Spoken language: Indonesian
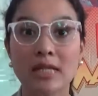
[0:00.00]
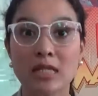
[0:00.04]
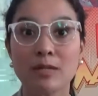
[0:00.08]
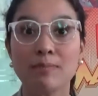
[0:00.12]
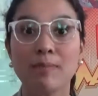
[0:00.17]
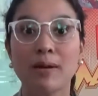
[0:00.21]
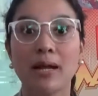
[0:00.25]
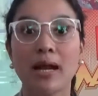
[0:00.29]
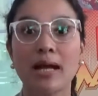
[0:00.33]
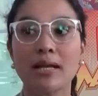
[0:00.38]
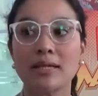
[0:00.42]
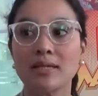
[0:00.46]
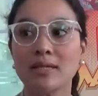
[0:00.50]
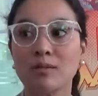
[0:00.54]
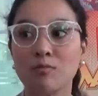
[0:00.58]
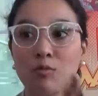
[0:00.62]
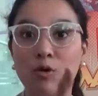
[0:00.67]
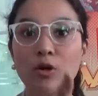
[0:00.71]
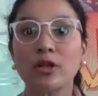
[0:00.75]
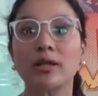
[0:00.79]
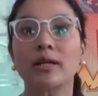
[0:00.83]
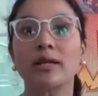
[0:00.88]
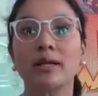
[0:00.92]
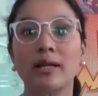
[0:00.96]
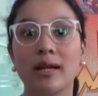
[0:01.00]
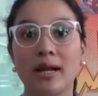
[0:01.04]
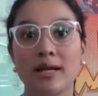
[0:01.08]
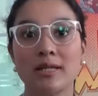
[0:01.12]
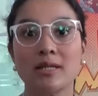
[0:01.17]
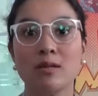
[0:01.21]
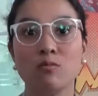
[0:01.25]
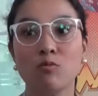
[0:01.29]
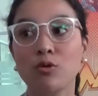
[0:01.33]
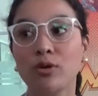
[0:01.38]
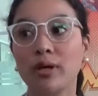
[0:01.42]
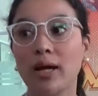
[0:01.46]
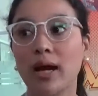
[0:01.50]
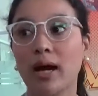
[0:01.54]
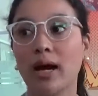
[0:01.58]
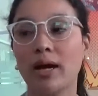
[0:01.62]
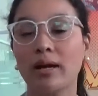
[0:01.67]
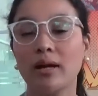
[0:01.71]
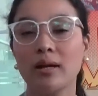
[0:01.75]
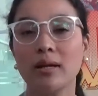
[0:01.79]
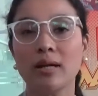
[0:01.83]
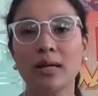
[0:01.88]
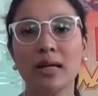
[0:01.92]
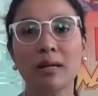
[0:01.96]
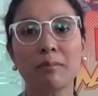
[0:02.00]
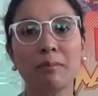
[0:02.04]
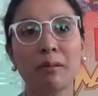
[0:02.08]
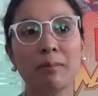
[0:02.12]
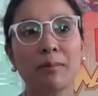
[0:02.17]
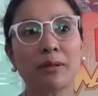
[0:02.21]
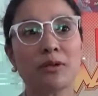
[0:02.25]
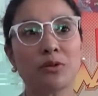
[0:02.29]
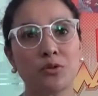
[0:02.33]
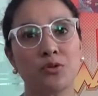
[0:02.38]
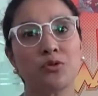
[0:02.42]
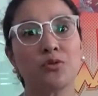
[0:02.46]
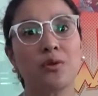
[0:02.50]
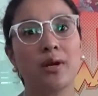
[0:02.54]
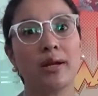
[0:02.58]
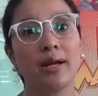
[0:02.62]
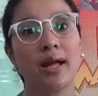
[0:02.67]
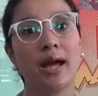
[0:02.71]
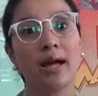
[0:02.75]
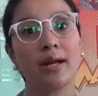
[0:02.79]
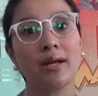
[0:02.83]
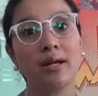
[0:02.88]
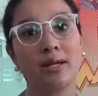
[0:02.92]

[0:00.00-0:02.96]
inspirasi buat generasi muda karena ini kan memang tujuannya